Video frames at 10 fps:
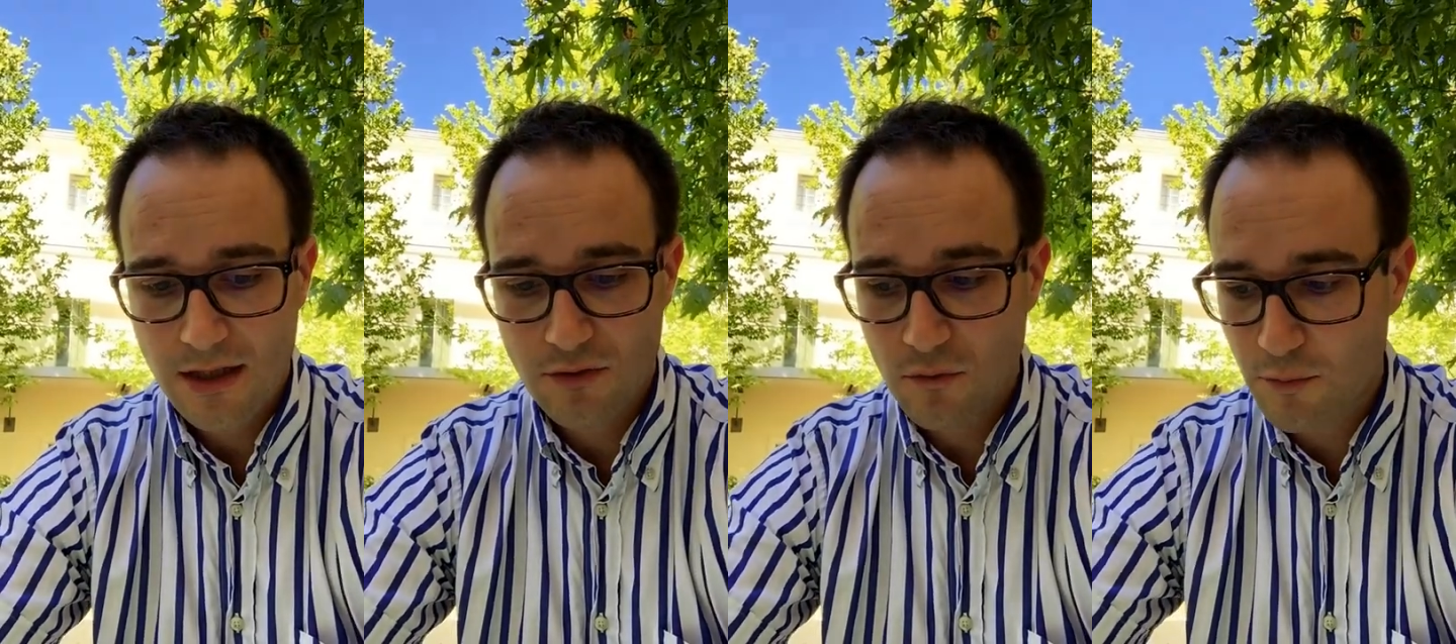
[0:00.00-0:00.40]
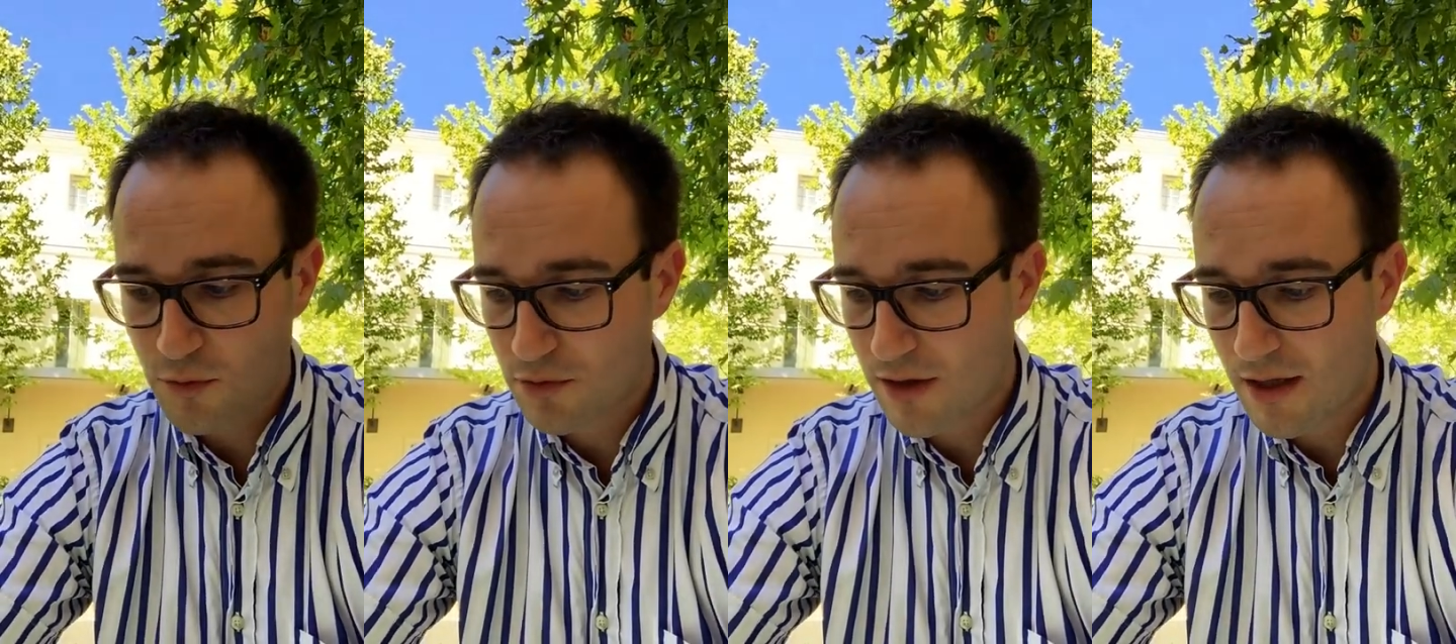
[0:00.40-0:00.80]
Et donc
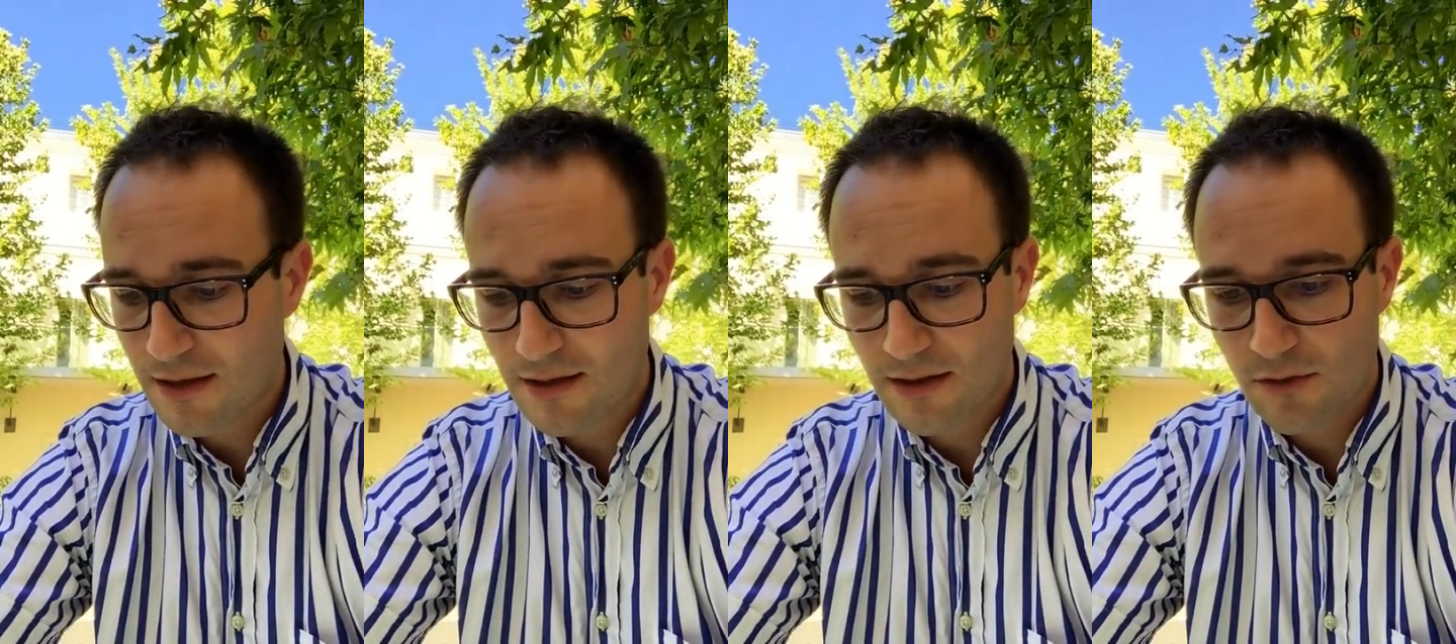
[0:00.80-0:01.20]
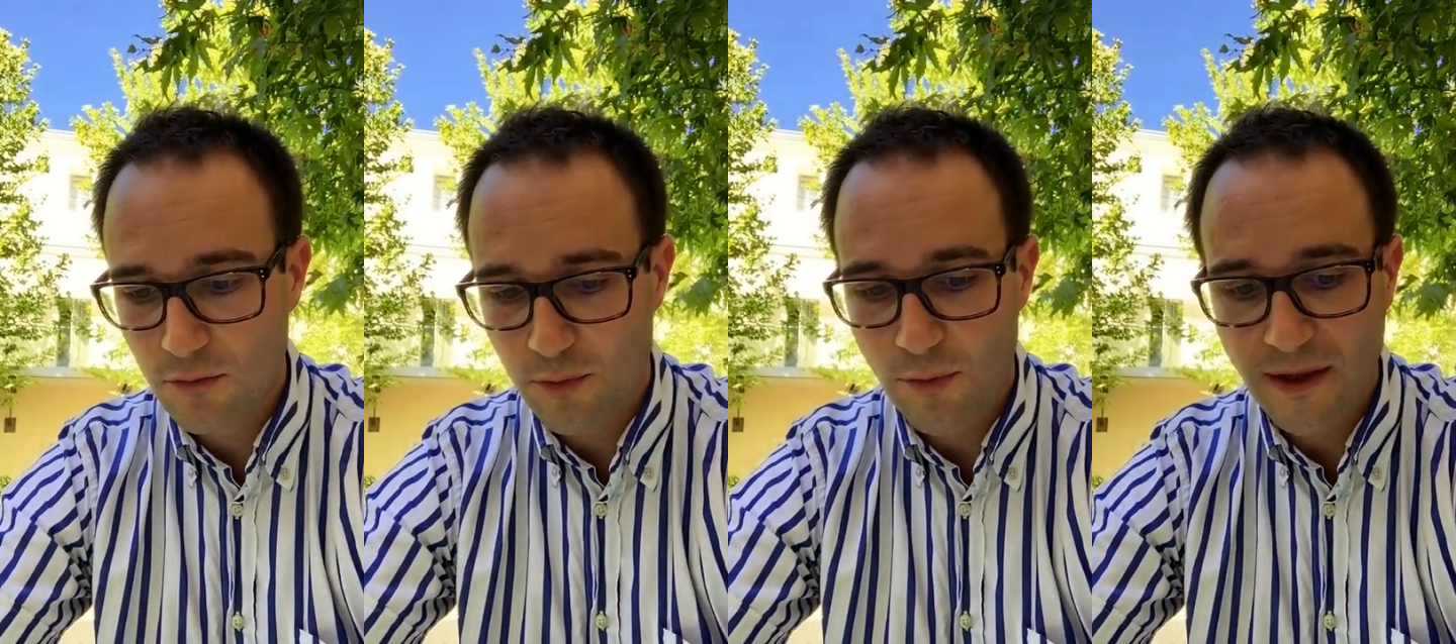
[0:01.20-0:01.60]
pour cela,
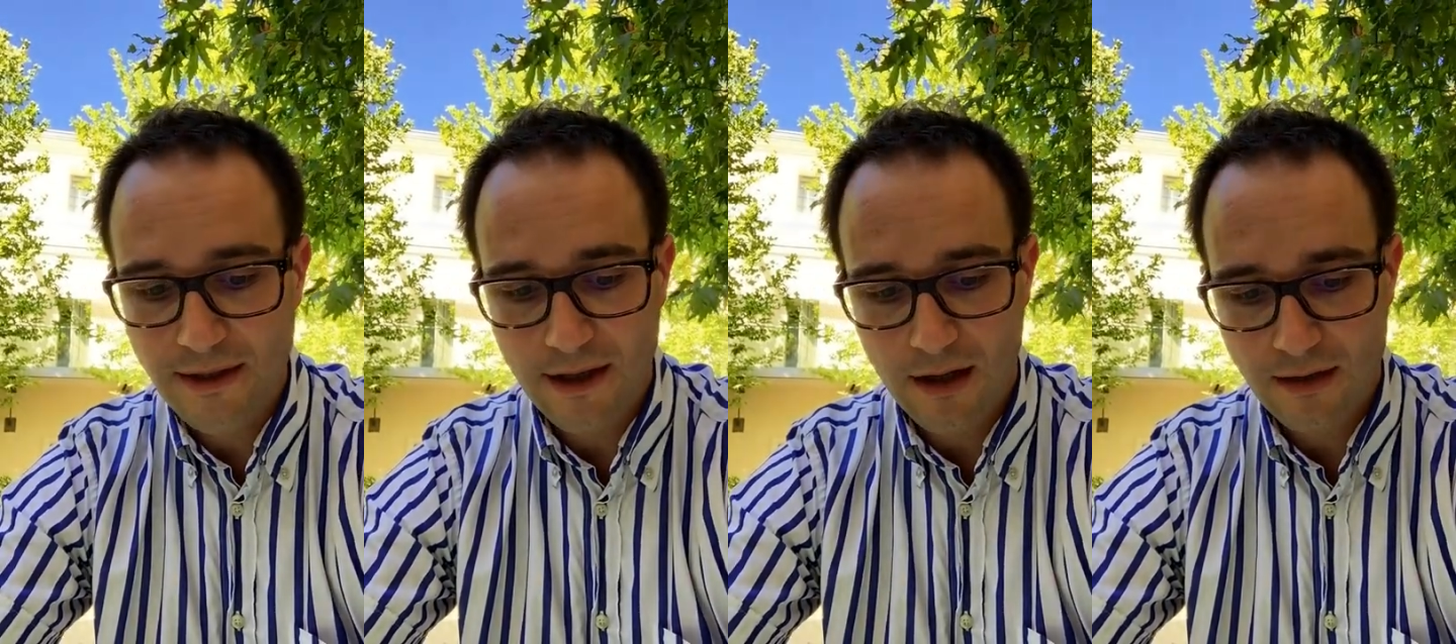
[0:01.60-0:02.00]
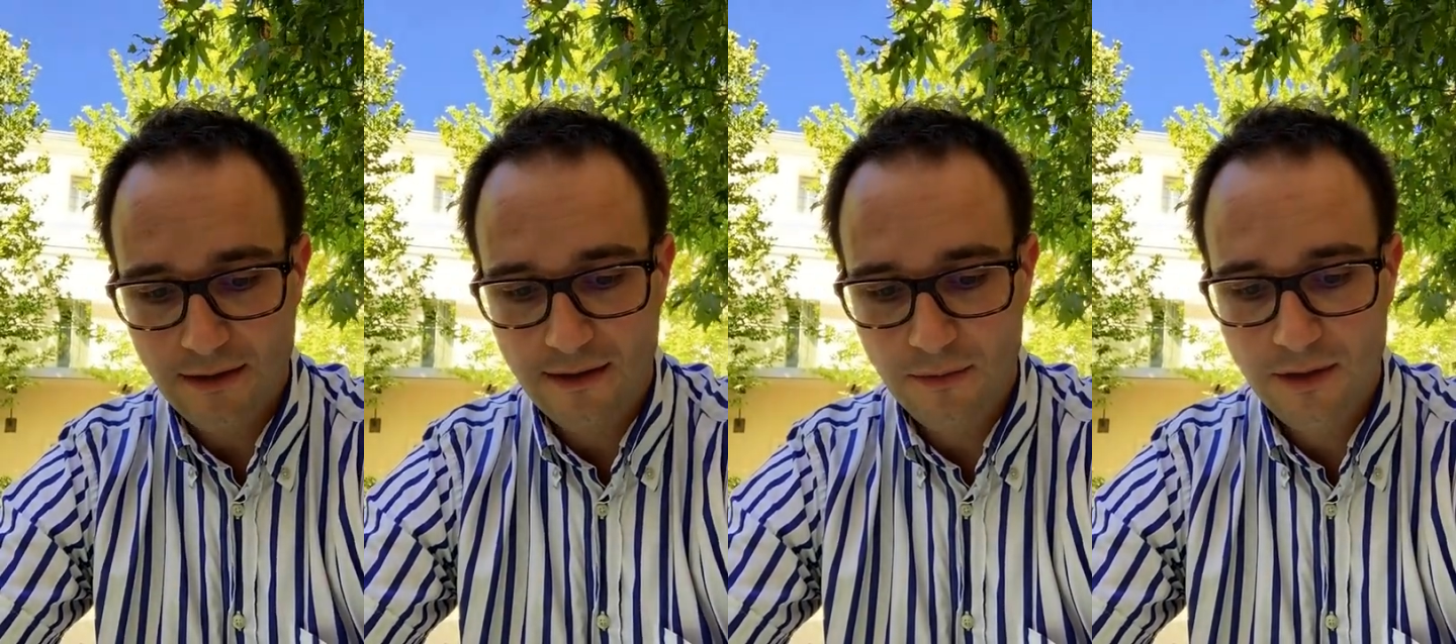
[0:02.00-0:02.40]
le public a
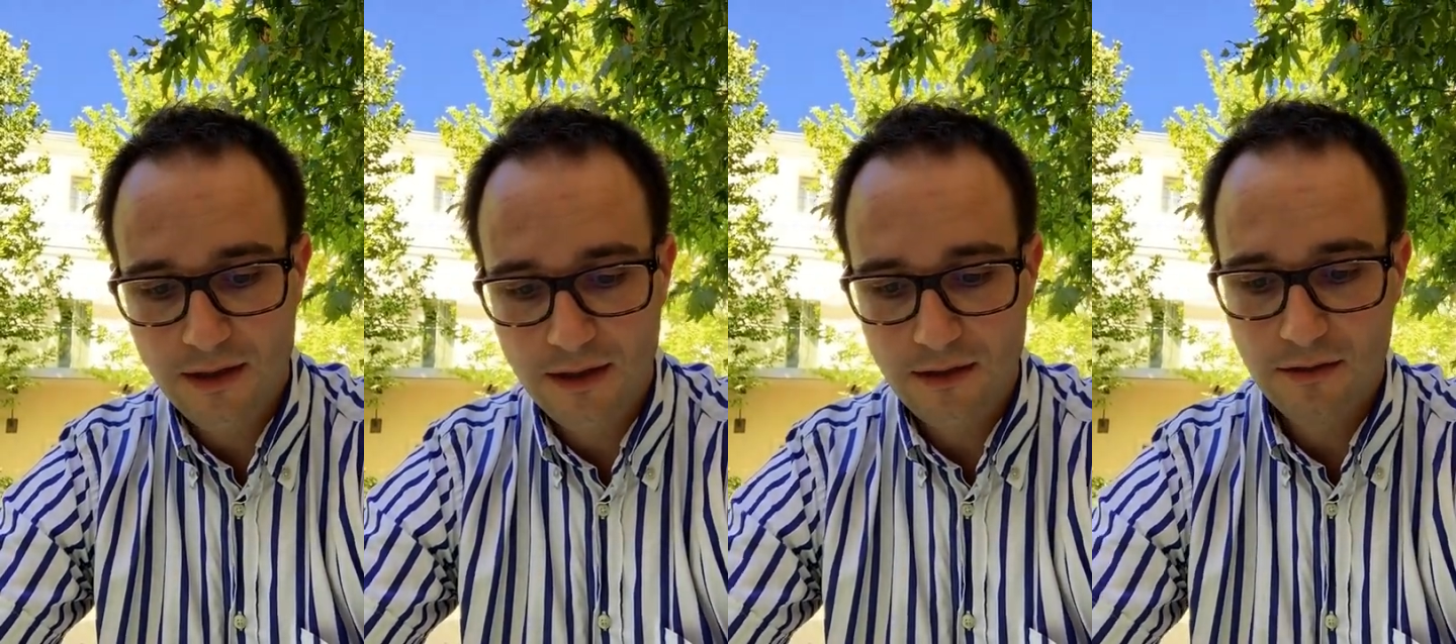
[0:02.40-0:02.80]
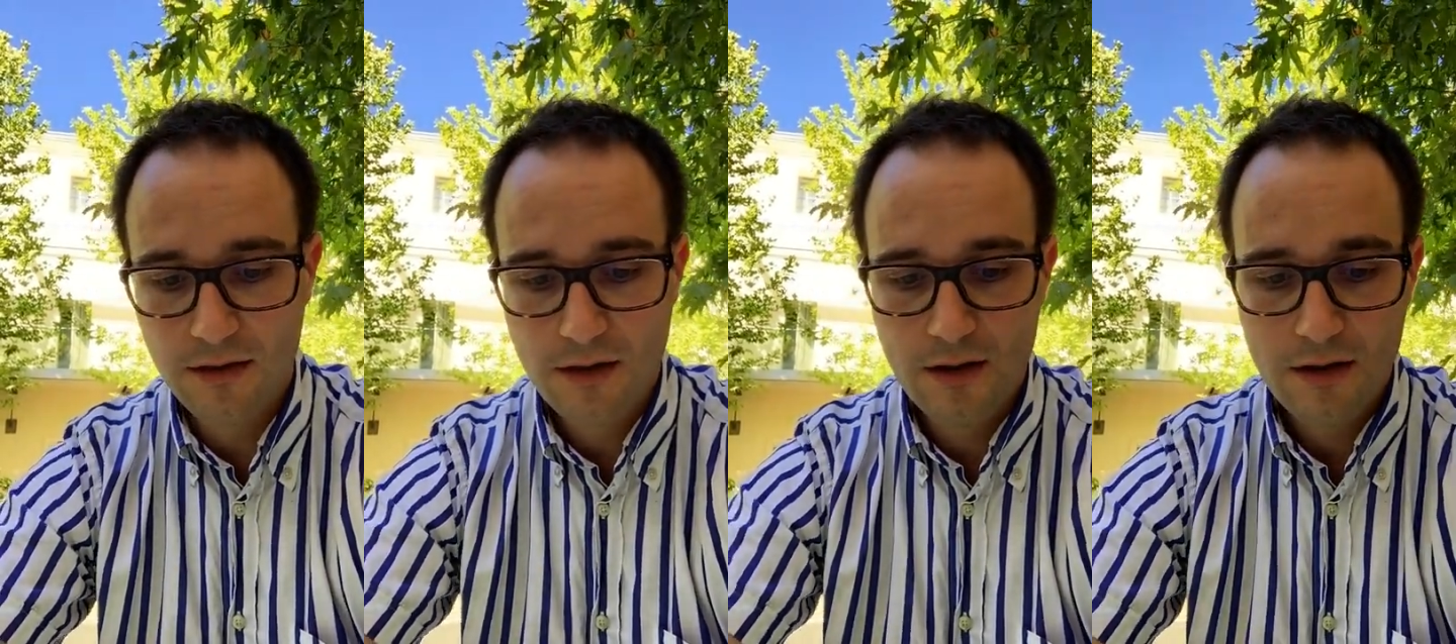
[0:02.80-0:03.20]
déterminé,
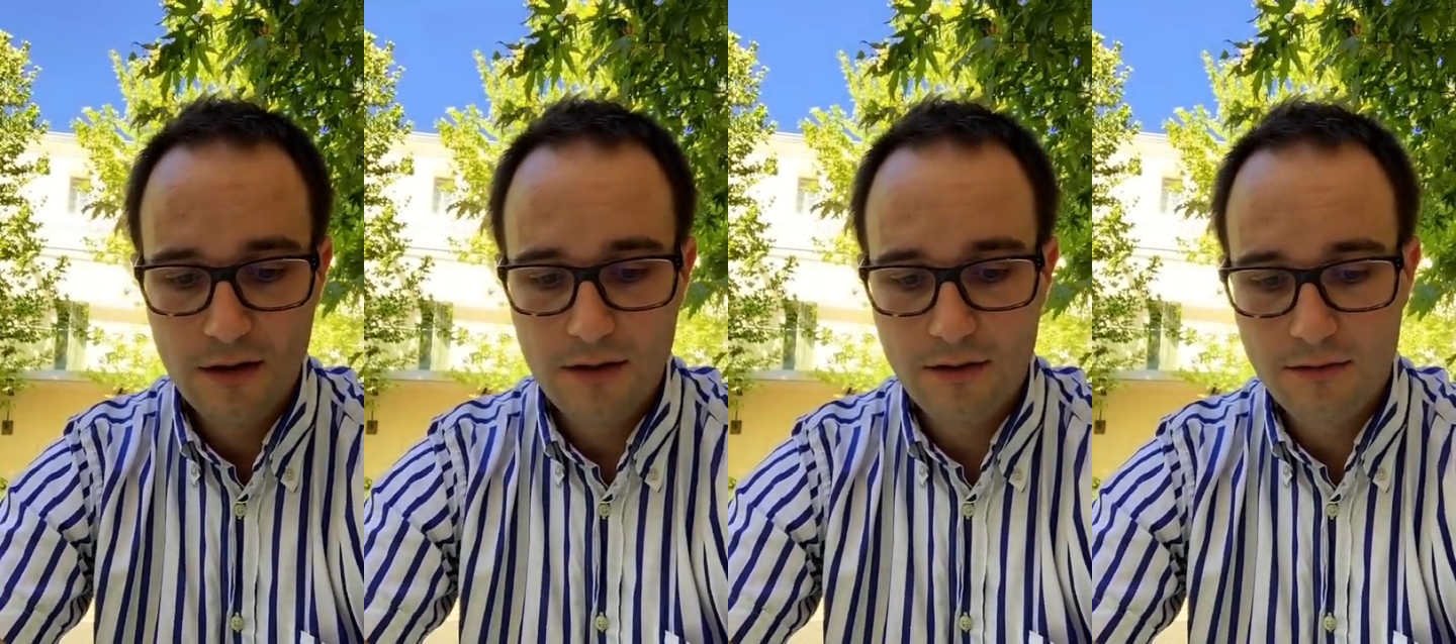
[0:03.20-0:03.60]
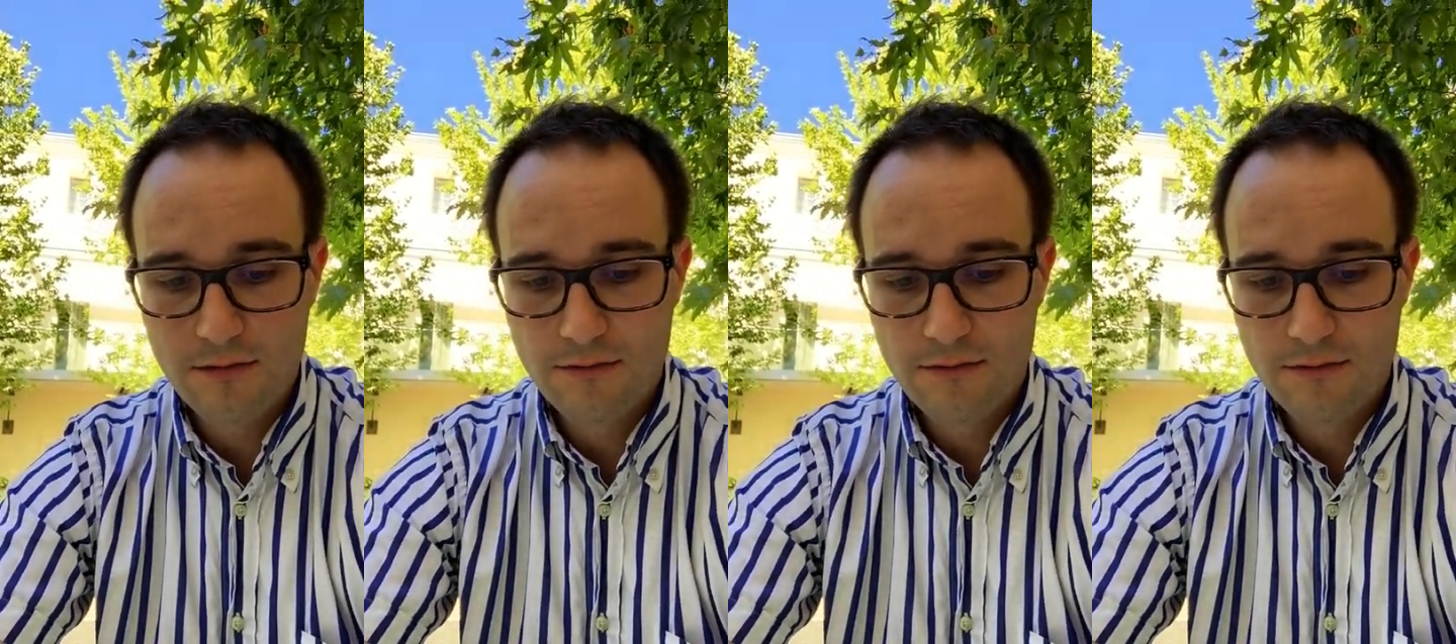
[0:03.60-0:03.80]
euh,